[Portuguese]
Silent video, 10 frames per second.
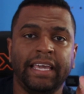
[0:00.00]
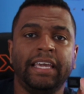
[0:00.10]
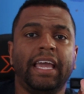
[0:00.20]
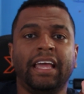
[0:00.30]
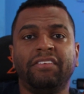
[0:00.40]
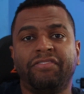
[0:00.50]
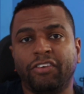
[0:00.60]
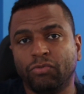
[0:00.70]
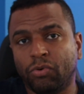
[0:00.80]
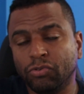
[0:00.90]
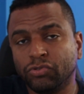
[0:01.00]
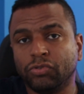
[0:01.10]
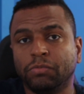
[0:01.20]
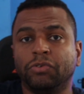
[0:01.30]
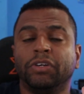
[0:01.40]
E ele fez um
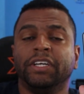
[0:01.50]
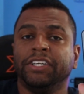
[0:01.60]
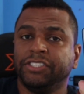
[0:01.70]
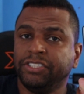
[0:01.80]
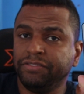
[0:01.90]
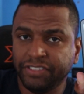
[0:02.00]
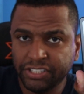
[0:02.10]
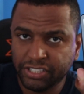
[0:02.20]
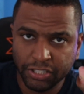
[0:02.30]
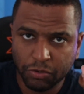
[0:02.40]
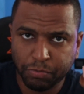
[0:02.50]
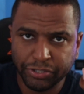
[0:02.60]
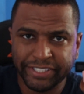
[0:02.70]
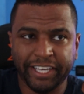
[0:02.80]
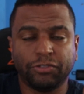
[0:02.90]
consumo de
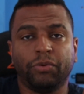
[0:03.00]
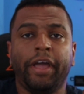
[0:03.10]
25%,